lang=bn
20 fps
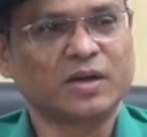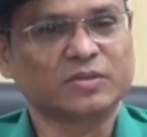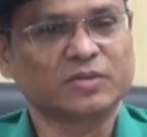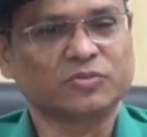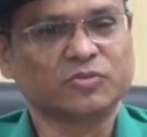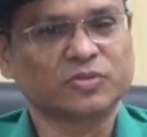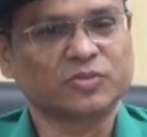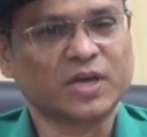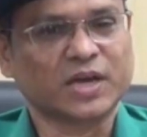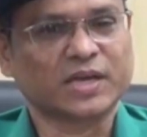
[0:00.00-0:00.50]

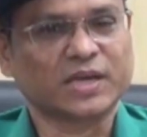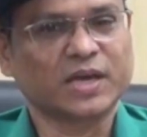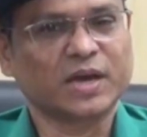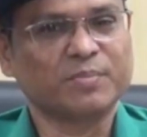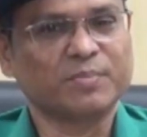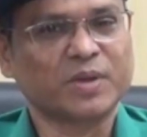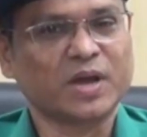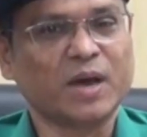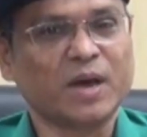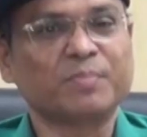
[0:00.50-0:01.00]
তো তাকে
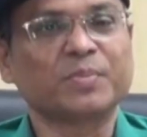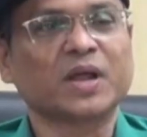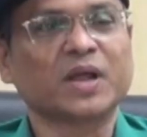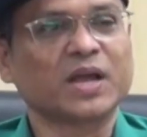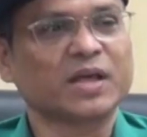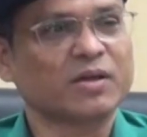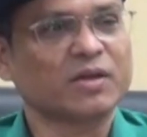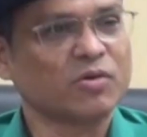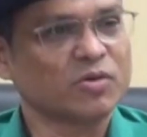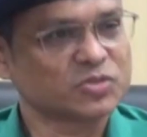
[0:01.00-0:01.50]
আমরা
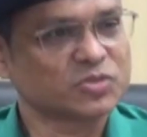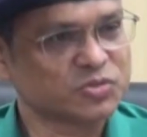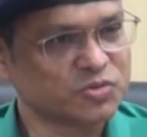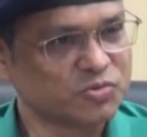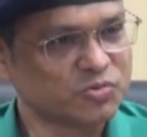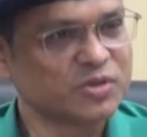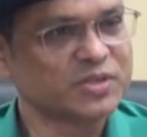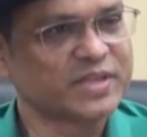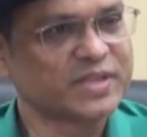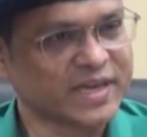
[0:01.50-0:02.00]
আপনারা
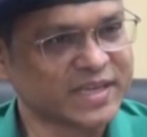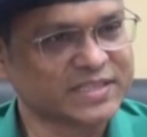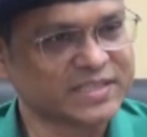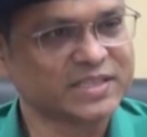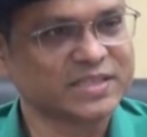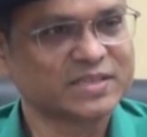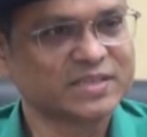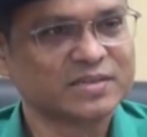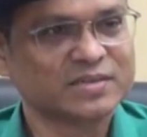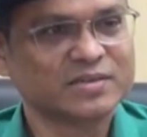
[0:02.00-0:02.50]
অস্ত্রগুলি
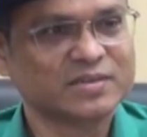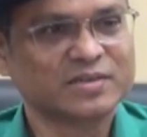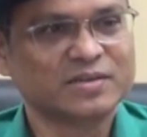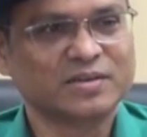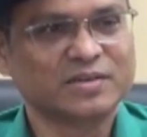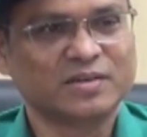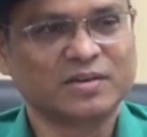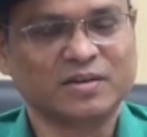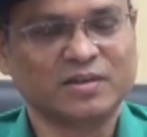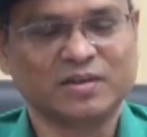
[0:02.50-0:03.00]
দেখেছেন
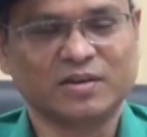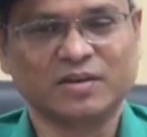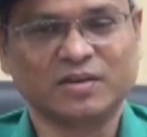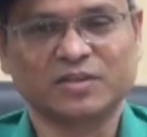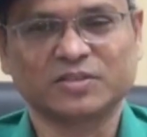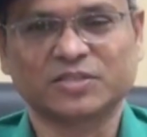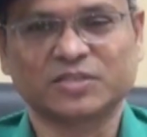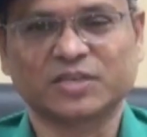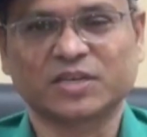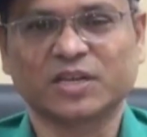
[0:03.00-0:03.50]

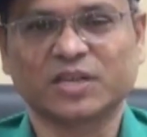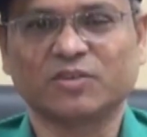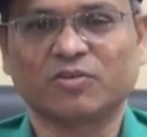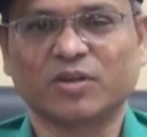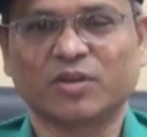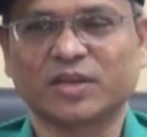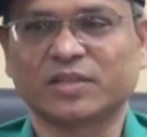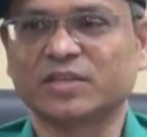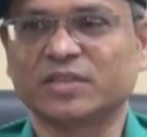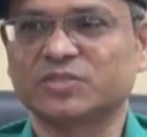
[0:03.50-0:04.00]
সেখানে
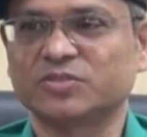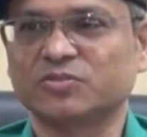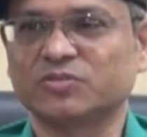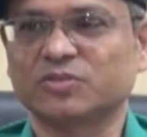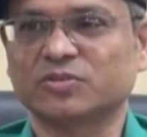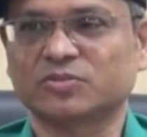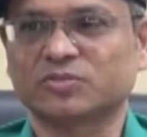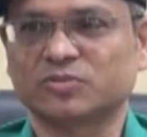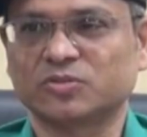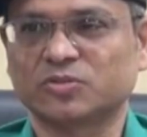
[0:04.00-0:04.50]
অনেক দেশীয়
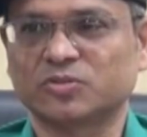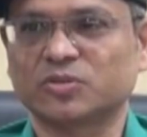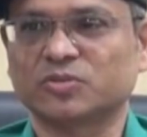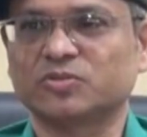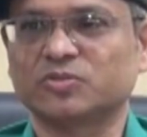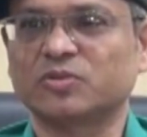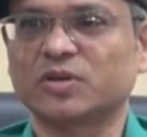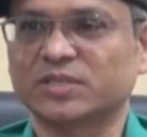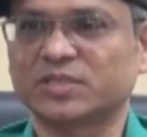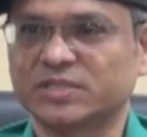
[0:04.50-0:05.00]

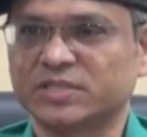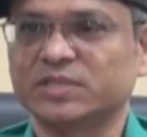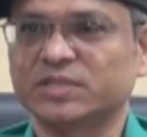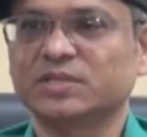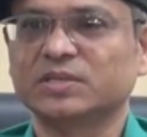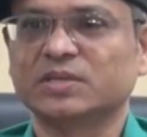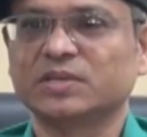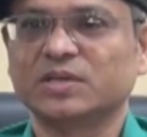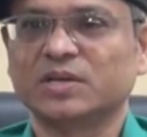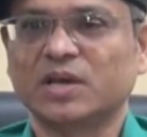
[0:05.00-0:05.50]
অস্ত্রশস্ত্র আছে
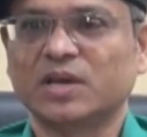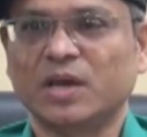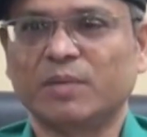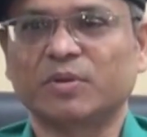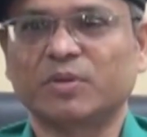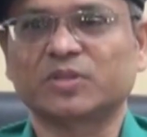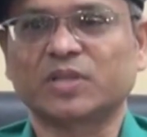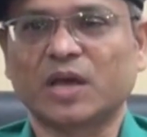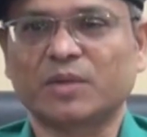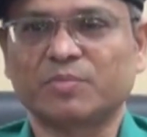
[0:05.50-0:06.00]

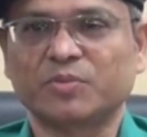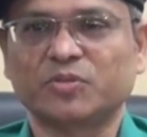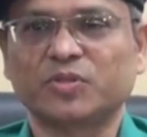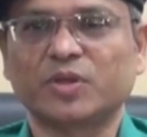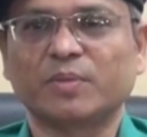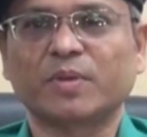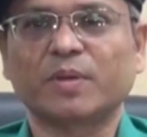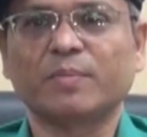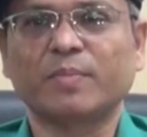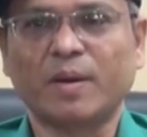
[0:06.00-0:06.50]
এবং তার বিরুদ্ধে
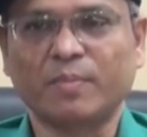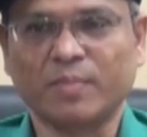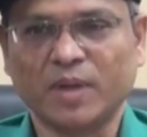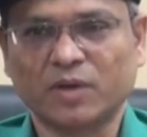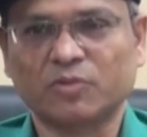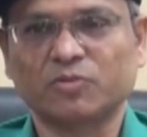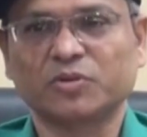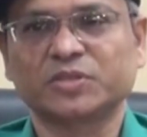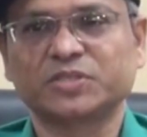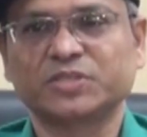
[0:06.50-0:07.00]
আমরা মামলা
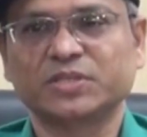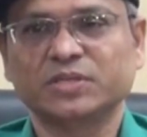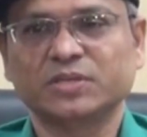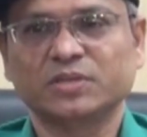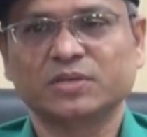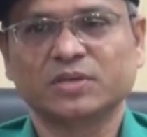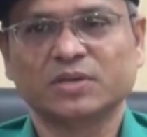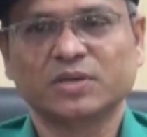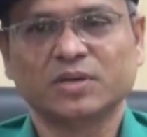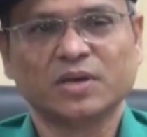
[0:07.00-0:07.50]
করেছি
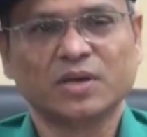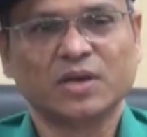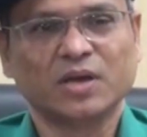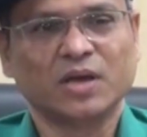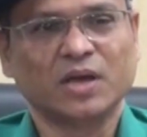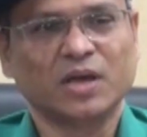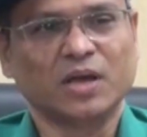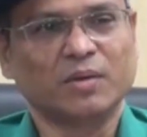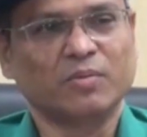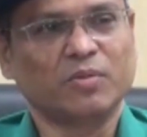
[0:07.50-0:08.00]

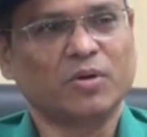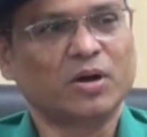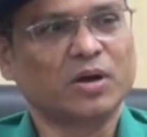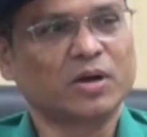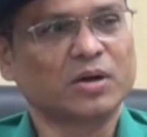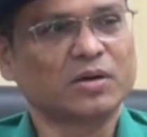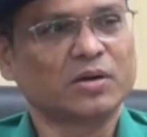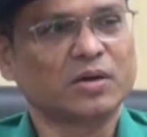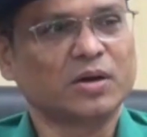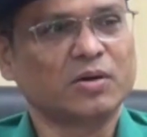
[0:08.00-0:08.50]
এবং
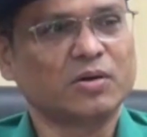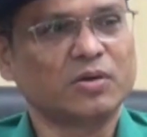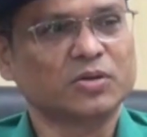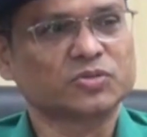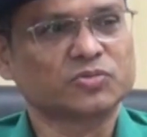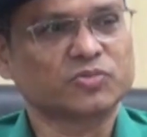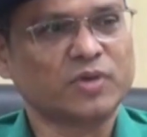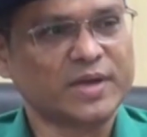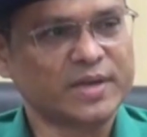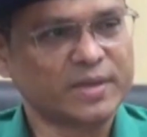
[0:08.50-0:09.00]

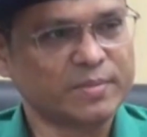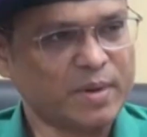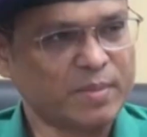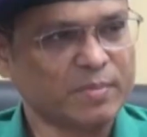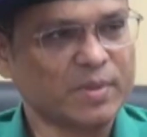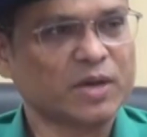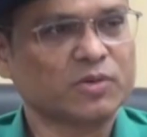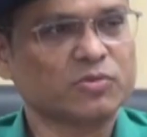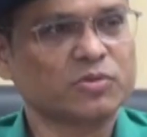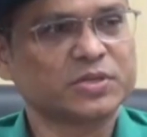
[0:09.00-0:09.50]
অস্ত্র আইনে
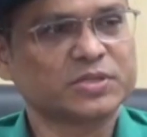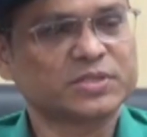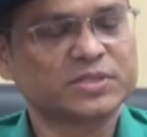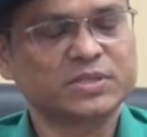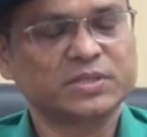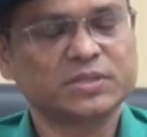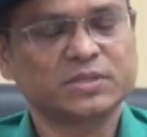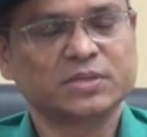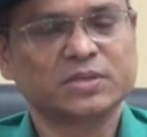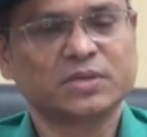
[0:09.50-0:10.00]
মামলা করেছি
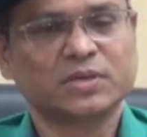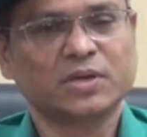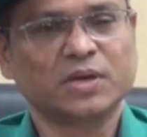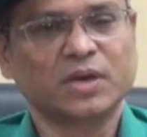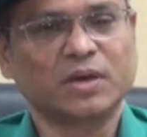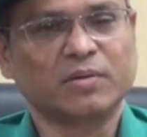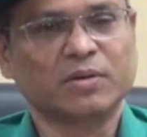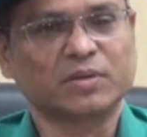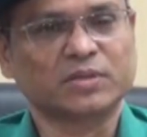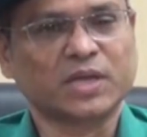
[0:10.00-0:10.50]

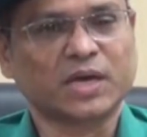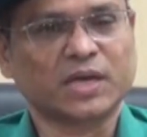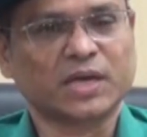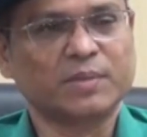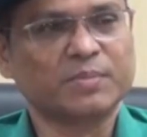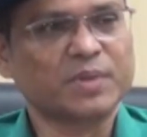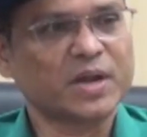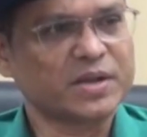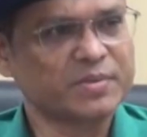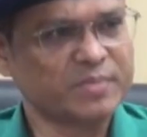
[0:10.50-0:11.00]
এবং তাকে
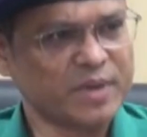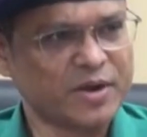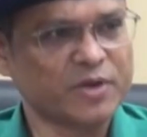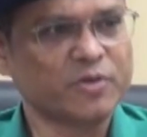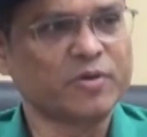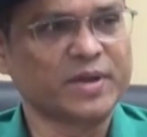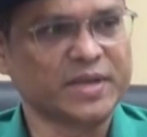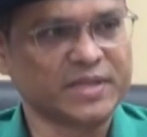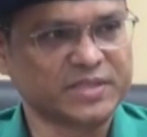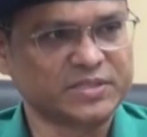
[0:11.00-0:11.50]
আমরা
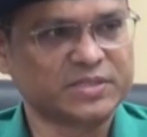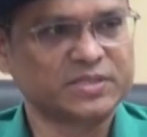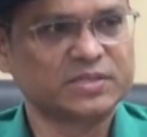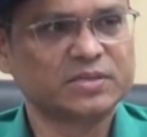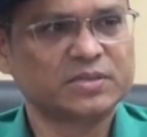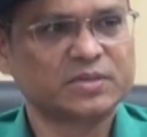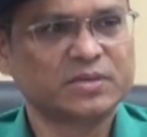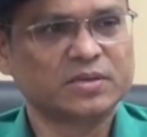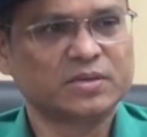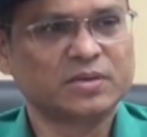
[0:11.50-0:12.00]
রিমান্ডও এনেছি
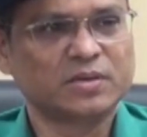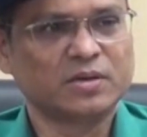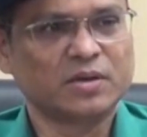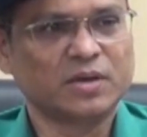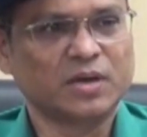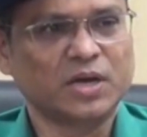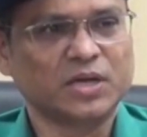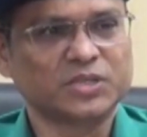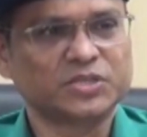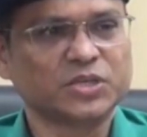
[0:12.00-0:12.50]

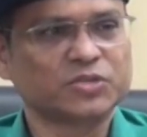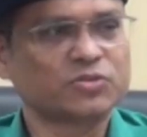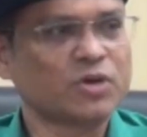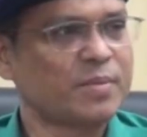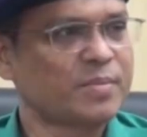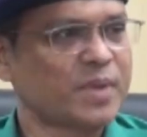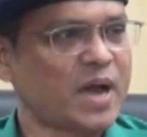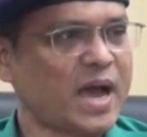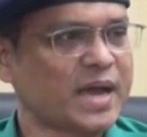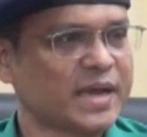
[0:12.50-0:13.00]
যেহেতু
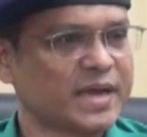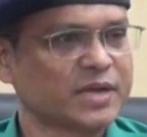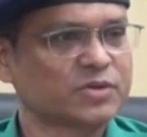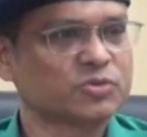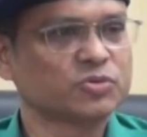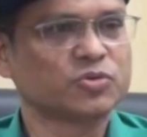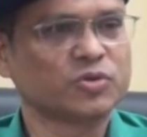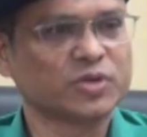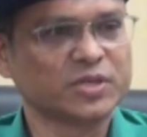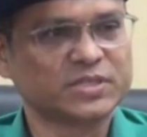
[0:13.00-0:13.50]
আমরা আগে
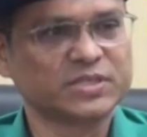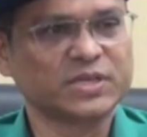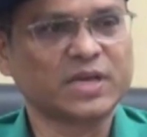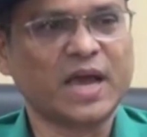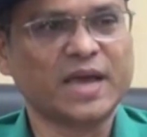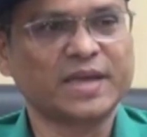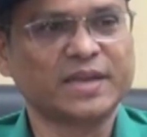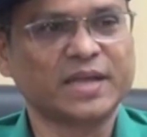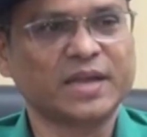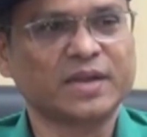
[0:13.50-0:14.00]
একটু ধরেছি
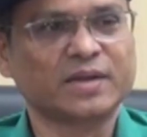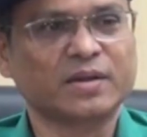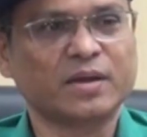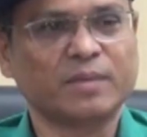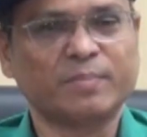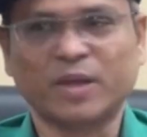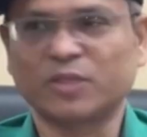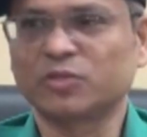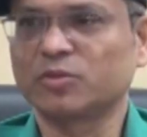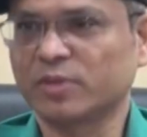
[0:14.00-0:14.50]
আইনের
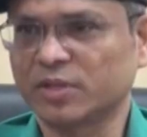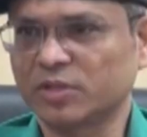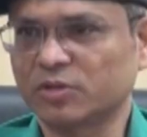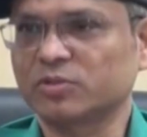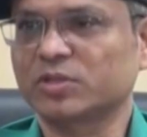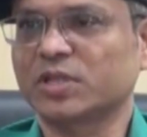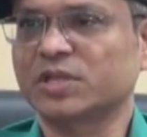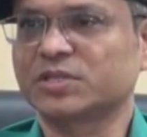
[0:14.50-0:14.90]
বাধ্যবাধকতা